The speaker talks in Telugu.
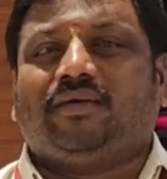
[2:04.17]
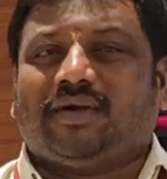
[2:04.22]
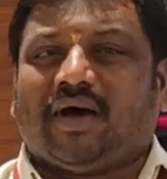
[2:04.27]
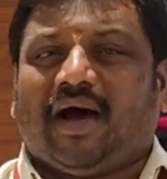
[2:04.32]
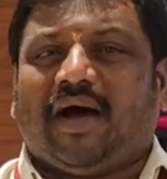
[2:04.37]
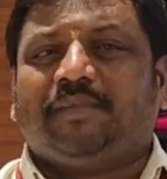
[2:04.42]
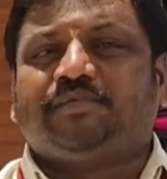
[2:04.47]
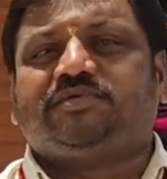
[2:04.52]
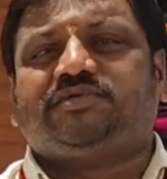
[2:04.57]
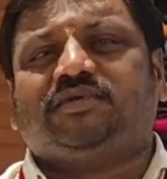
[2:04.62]

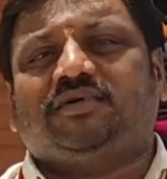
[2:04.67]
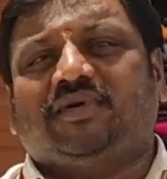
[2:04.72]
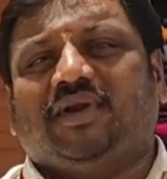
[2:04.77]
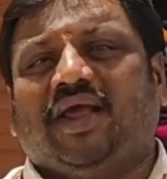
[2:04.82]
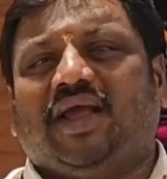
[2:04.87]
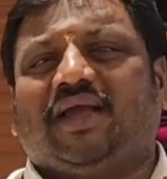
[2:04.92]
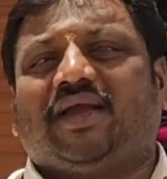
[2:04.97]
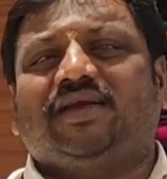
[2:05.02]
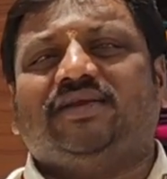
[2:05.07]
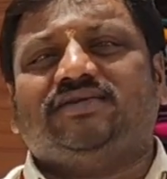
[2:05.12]
టాప్స్
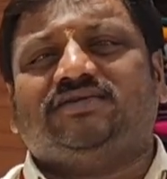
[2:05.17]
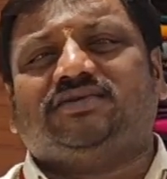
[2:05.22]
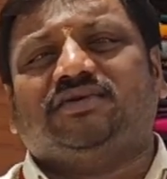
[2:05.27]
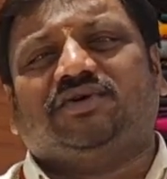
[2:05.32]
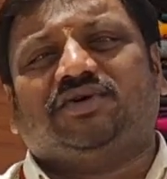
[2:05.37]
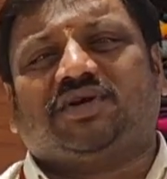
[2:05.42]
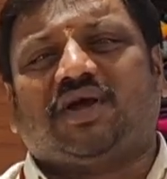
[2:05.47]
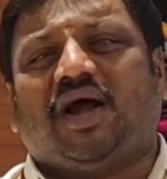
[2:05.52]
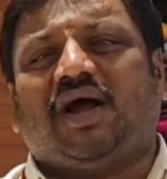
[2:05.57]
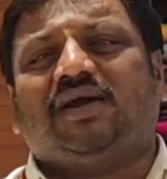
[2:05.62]
లెగ్గిన్స్
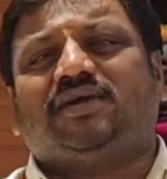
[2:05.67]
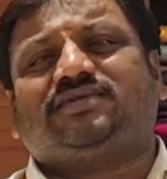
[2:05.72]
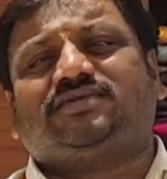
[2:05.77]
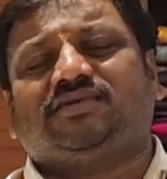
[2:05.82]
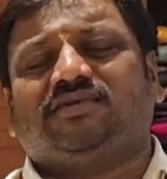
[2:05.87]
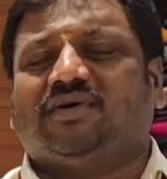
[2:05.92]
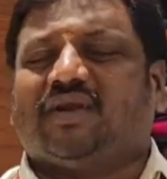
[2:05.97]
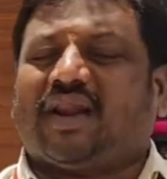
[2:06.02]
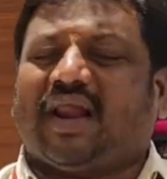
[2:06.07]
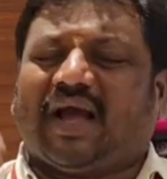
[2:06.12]

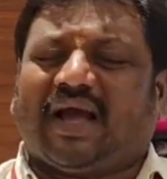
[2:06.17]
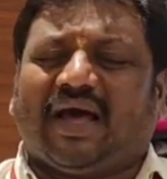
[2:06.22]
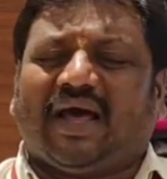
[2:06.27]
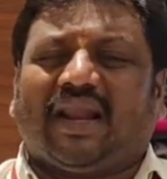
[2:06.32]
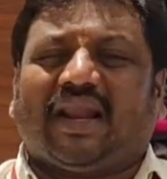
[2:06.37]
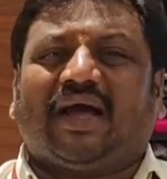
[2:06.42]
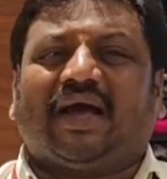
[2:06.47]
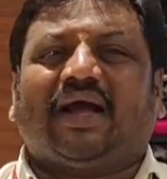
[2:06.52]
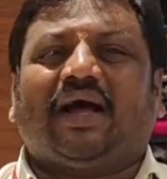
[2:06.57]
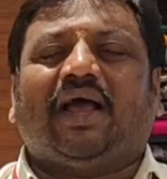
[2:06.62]
షార్ట్స్
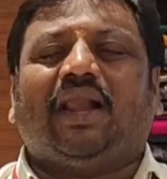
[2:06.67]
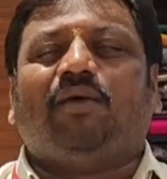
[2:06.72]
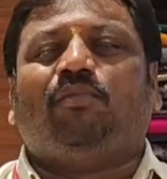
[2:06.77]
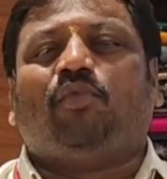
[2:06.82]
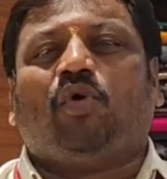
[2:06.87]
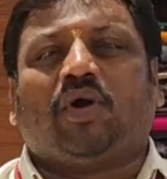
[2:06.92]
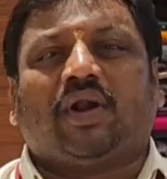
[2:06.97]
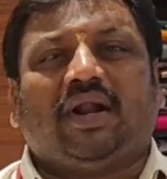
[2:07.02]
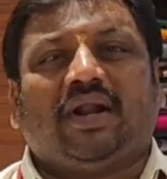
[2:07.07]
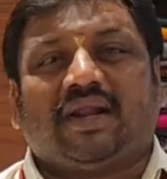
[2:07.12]
రకరకాల
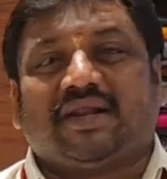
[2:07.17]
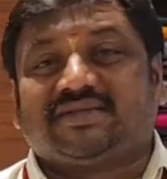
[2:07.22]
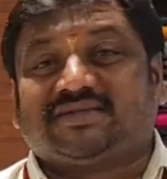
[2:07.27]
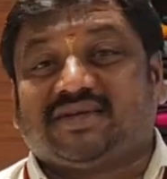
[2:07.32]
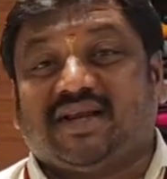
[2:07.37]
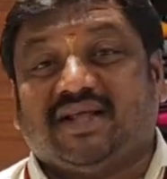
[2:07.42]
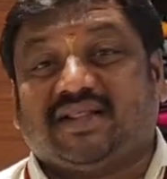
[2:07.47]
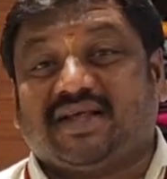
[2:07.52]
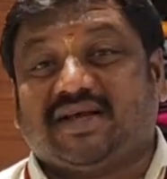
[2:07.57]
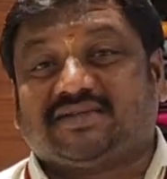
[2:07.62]
మోడల్
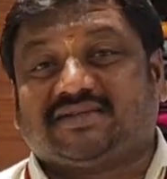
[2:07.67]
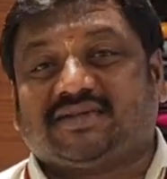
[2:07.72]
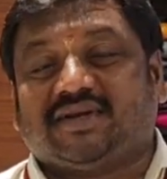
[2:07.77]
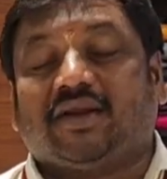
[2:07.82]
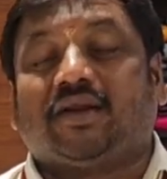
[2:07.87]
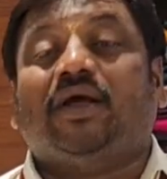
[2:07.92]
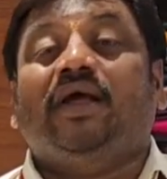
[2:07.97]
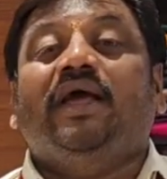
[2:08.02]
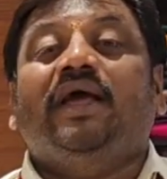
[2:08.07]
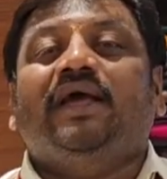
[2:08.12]
డ్రెస్సులు అయితే
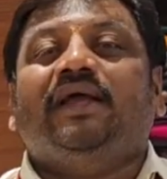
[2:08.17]
వేస్తున్నారు